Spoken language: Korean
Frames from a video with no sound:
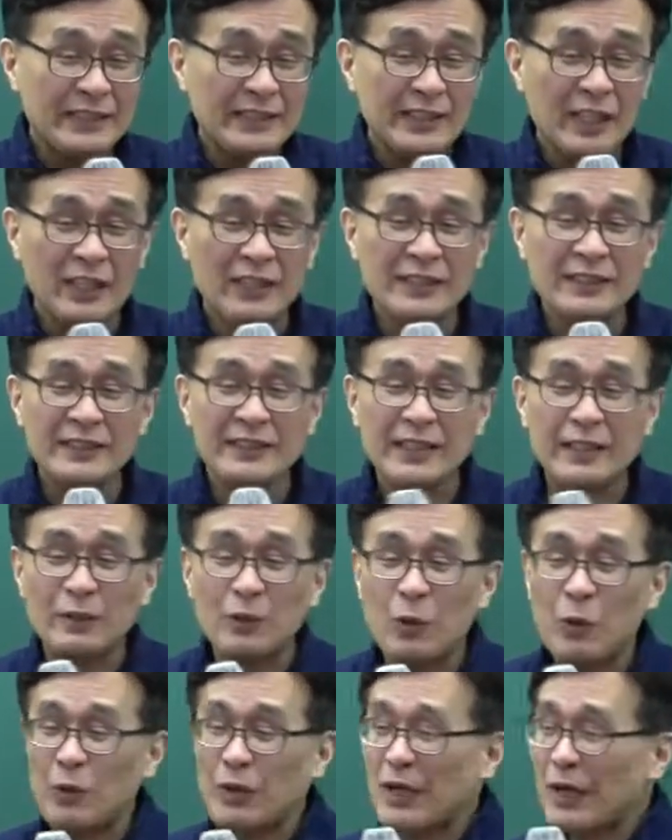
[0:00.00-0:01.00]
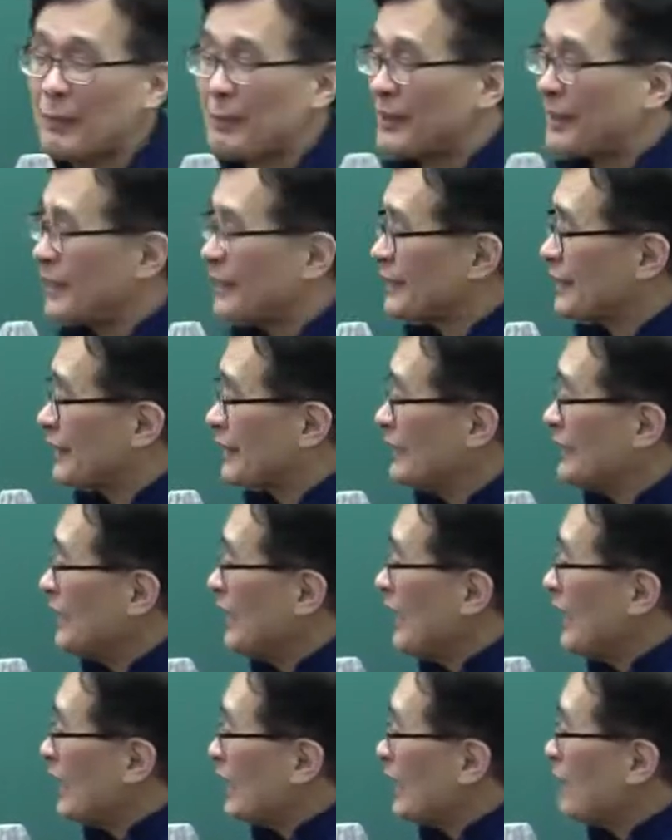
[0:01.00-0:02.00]
정책 효과 면에서는
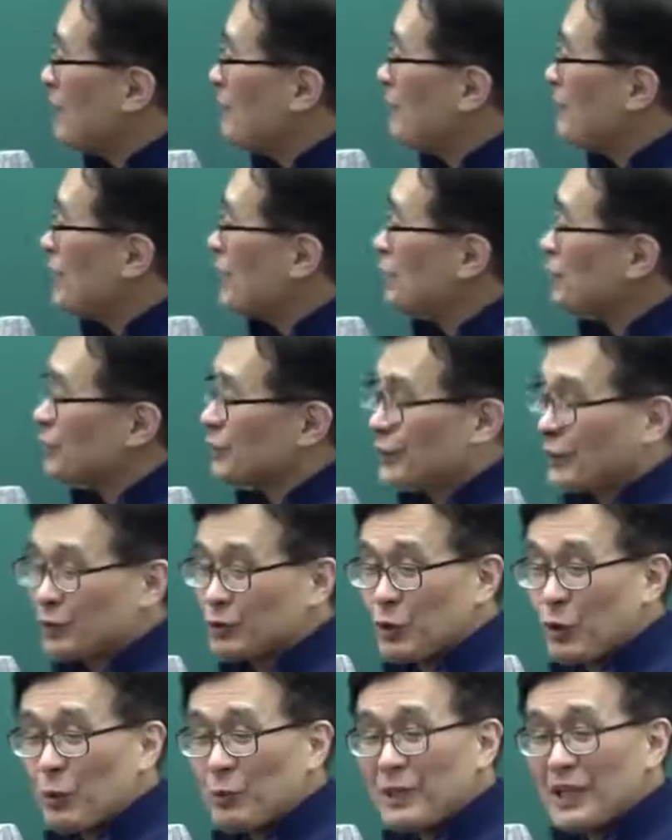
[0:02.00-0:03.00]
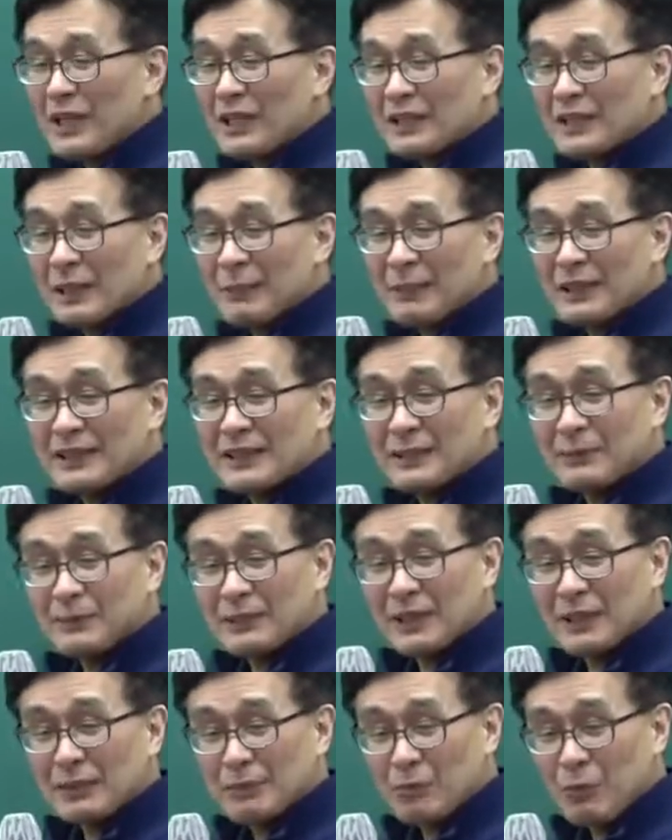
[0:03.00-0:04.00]
임대주택 소비할 때만
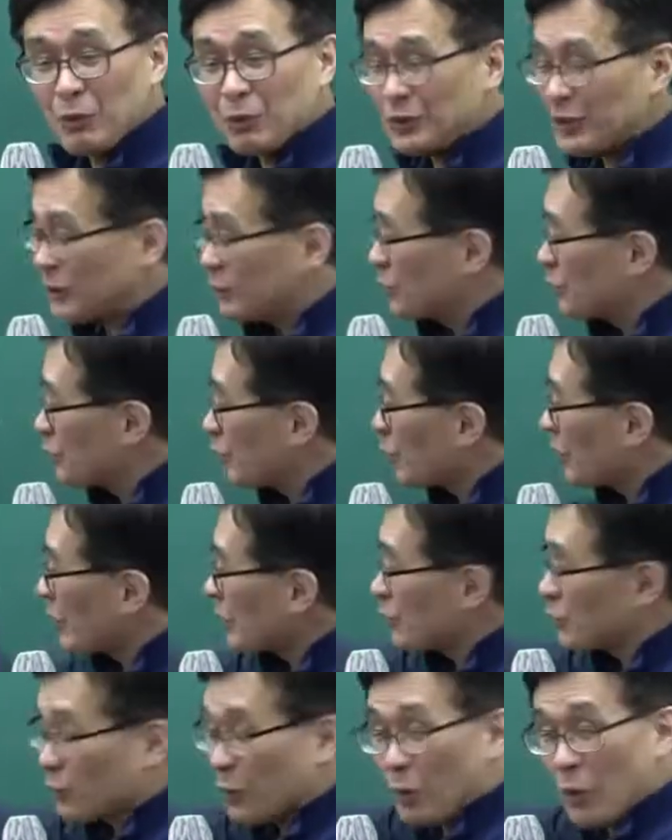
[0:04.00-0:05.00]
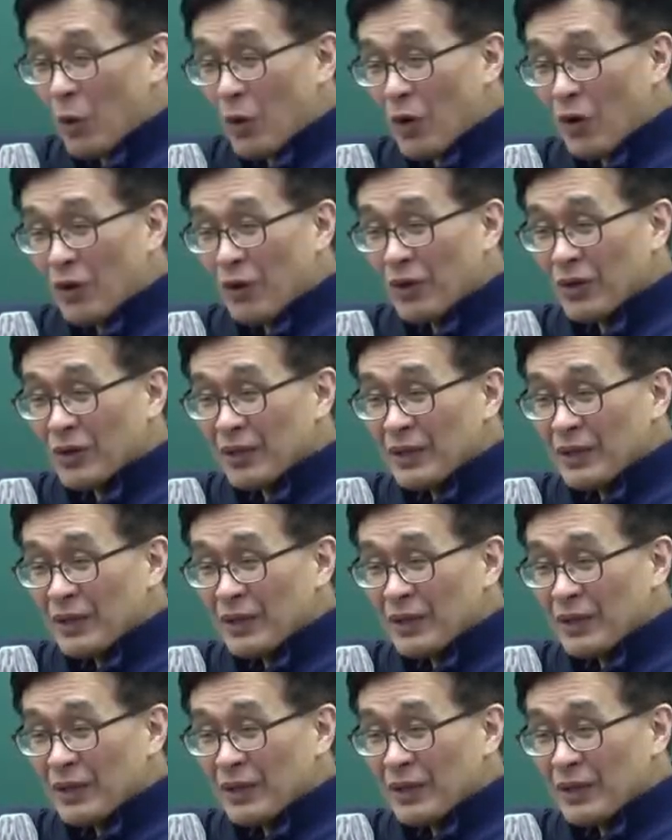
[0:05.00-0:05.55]
칩세를 보셔주는 요게 좋고요.